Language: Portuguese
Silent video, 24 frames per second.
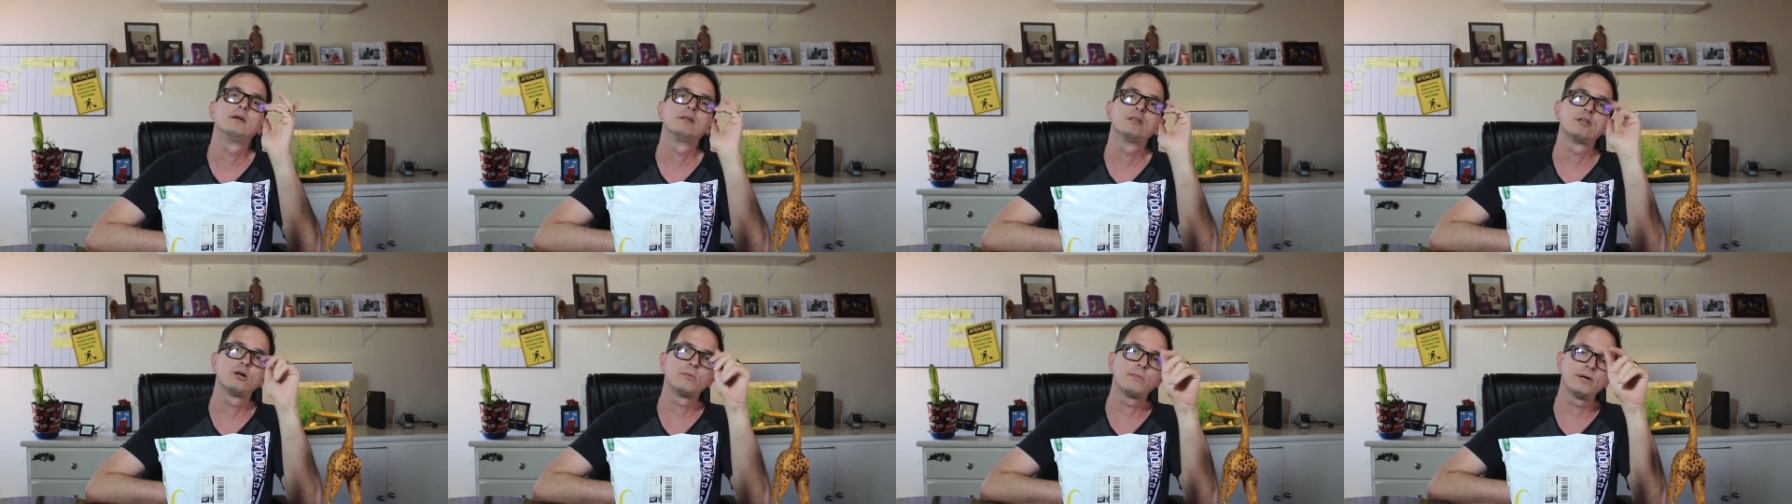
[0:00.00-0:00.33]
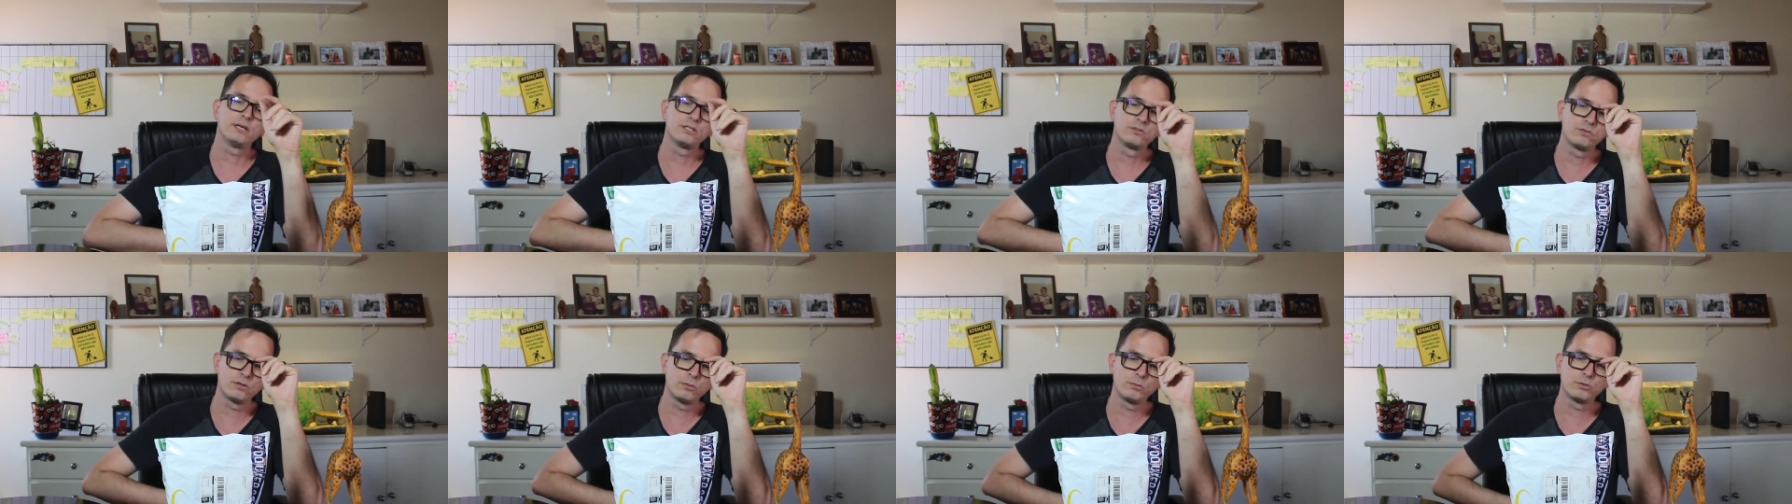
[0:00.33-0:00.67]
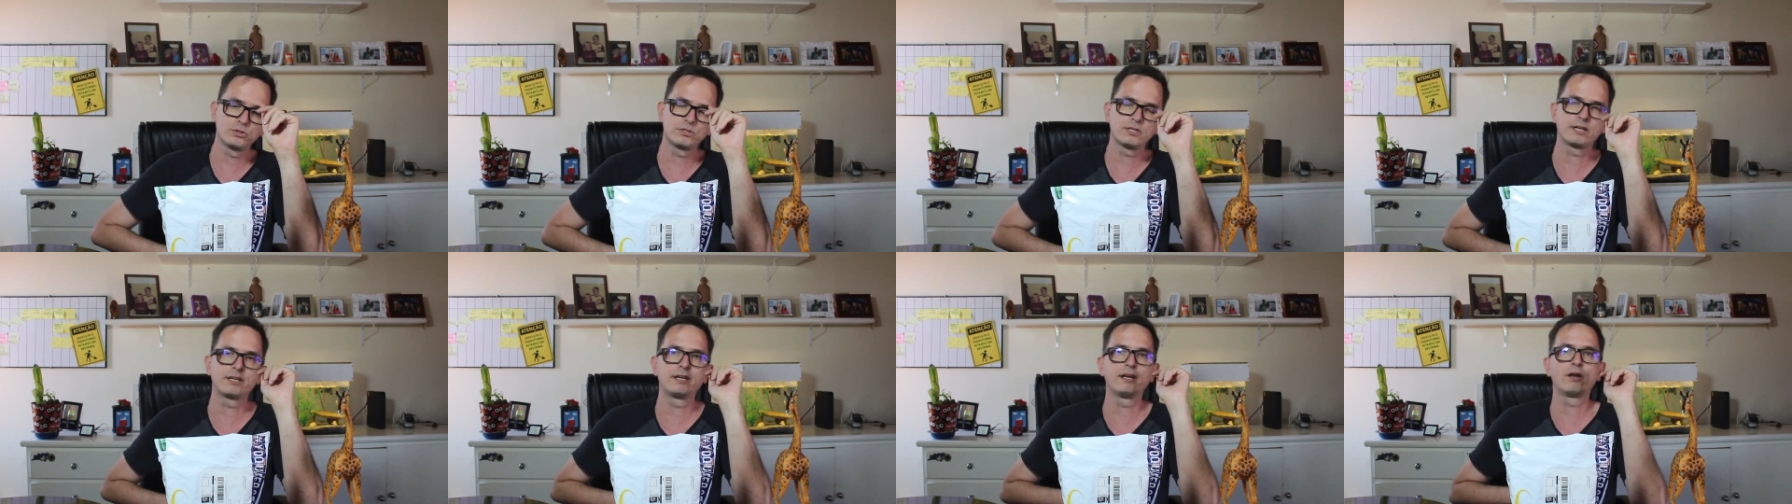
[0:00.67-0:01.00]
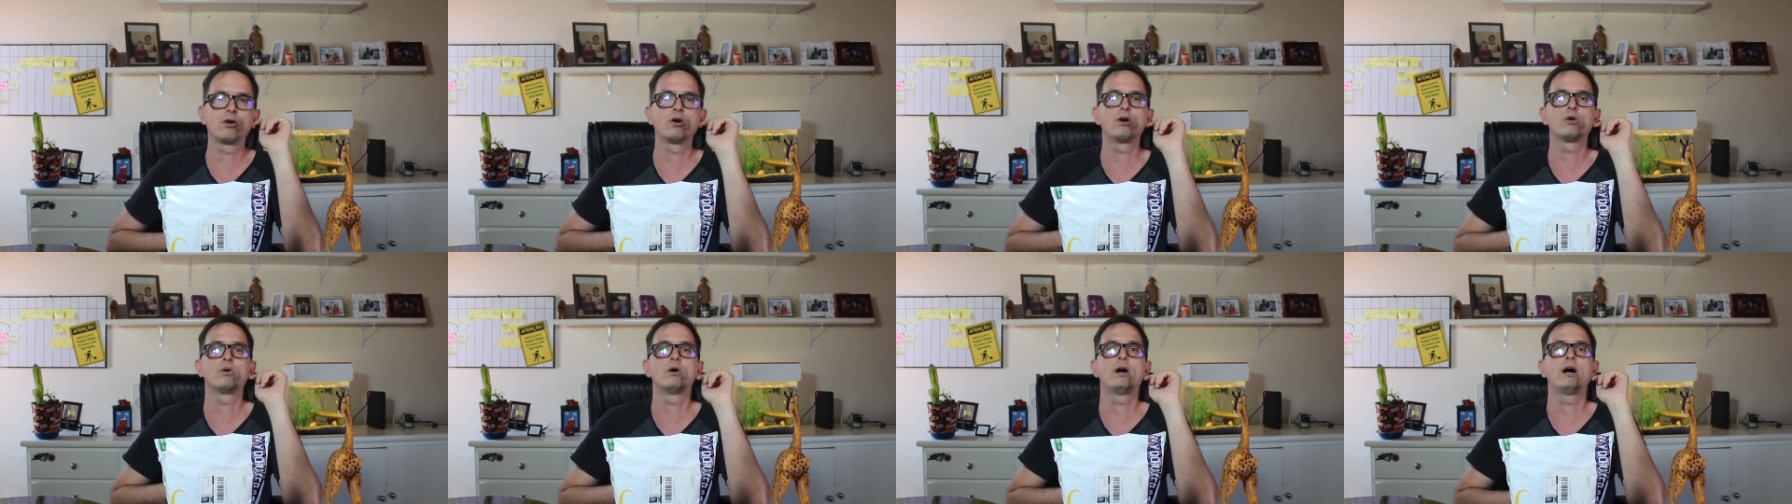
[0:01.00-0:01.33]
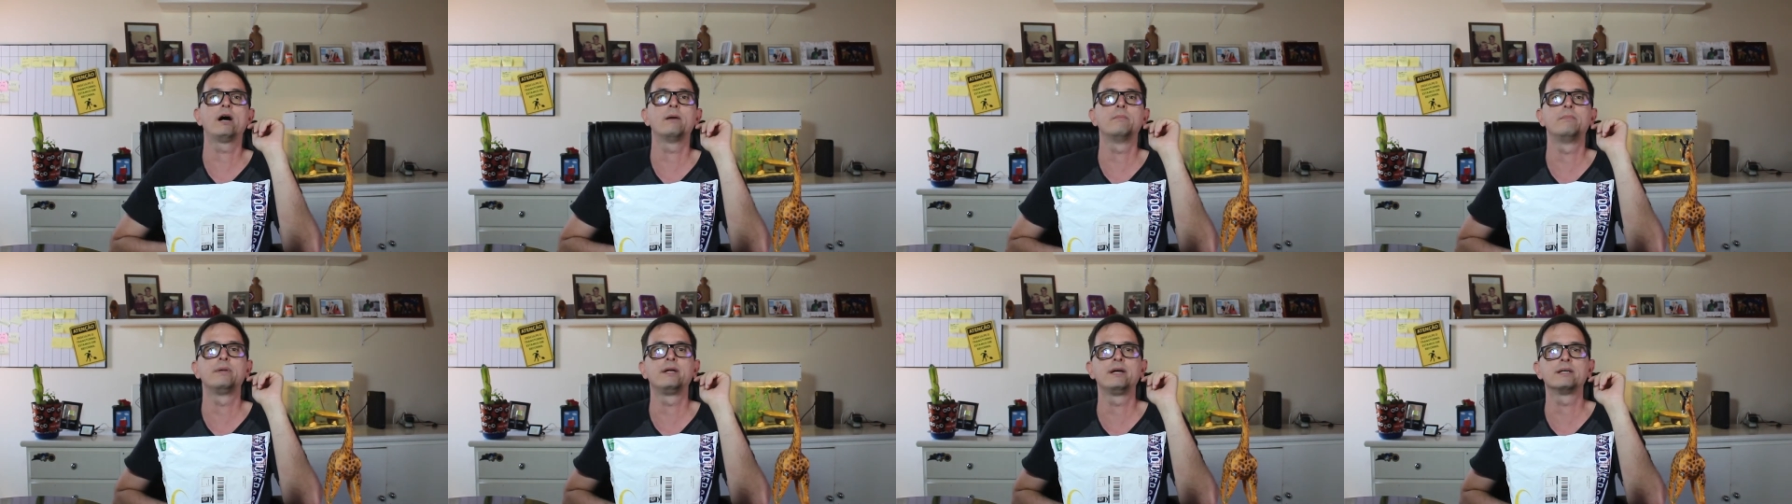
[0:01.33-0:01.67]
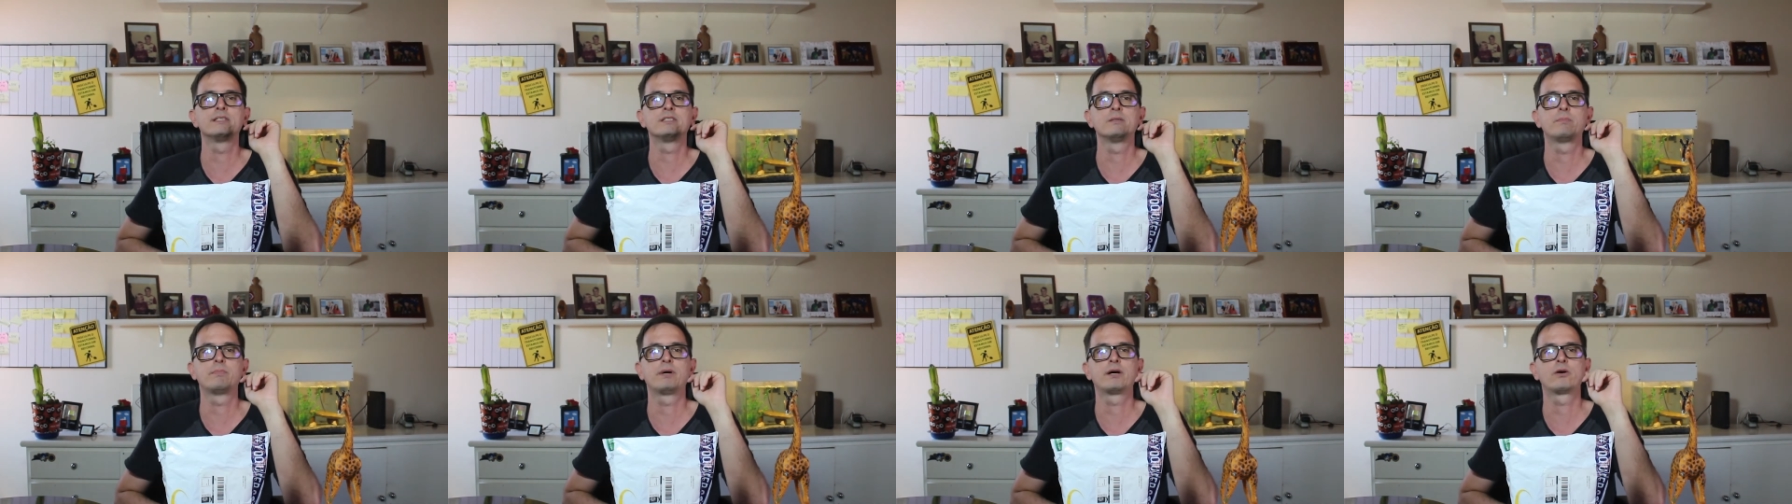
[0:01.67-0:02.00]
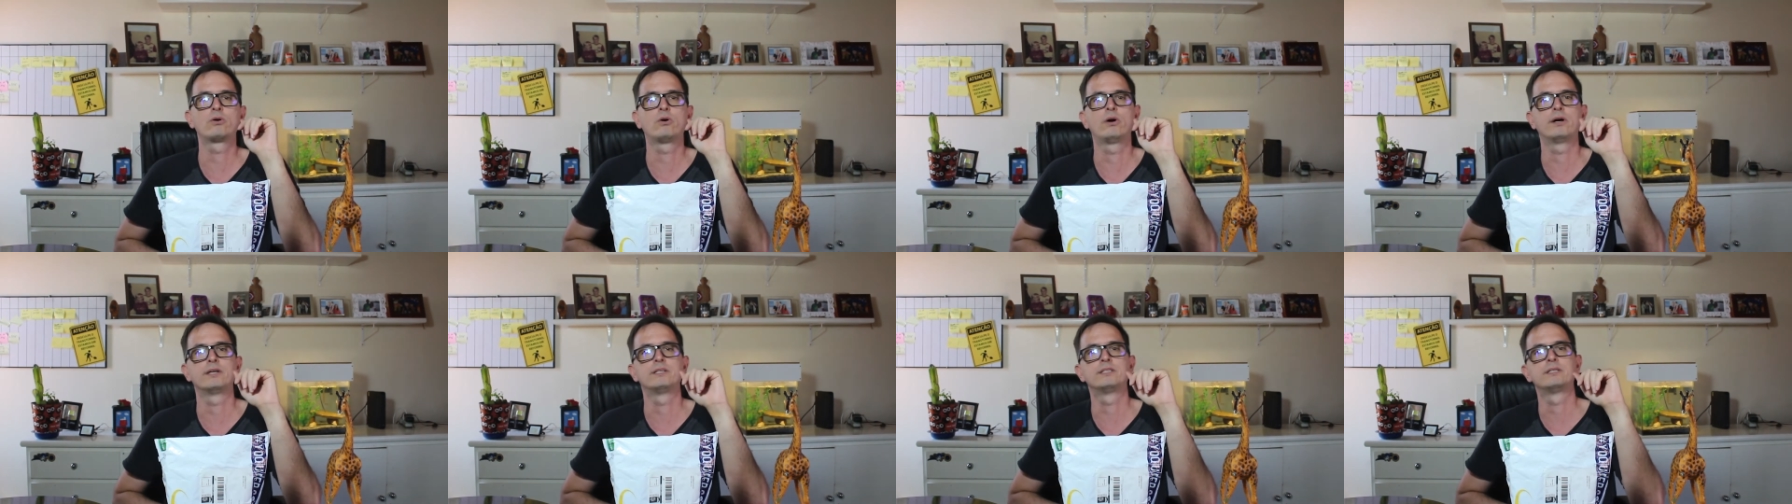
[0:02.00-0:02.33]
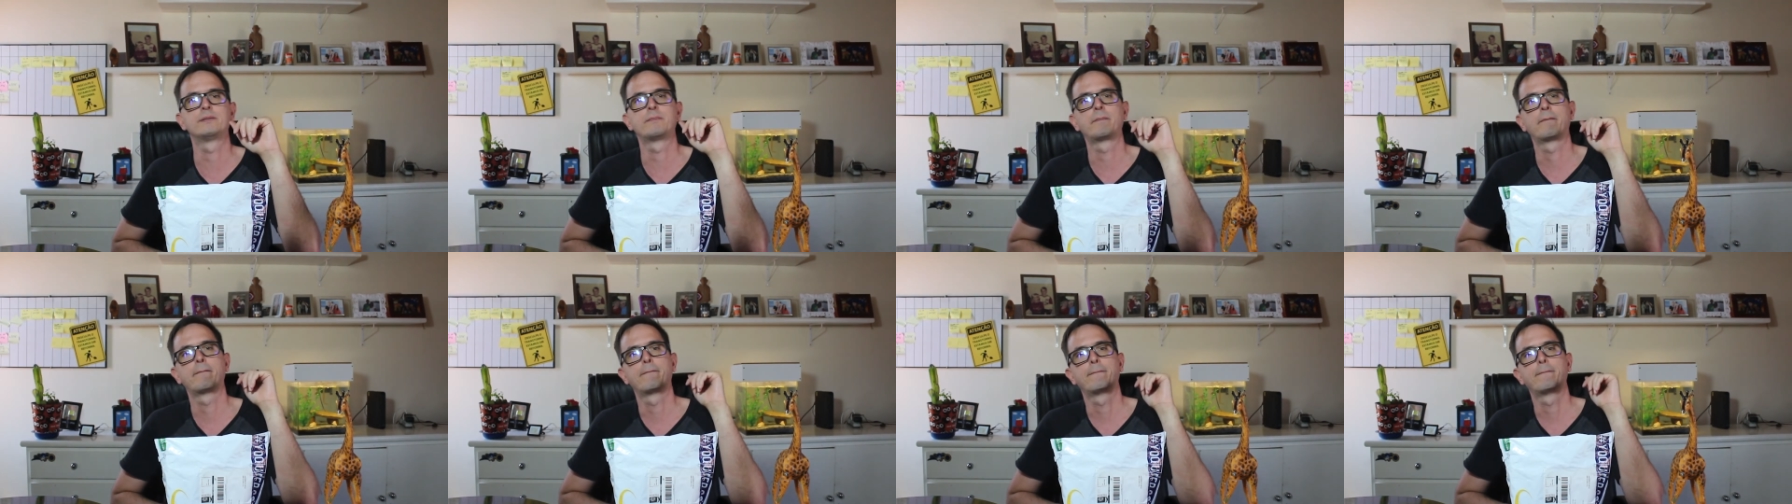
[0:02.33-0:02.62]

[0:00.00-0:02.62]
Então, mas vamos aqui logo abrir esse pacote.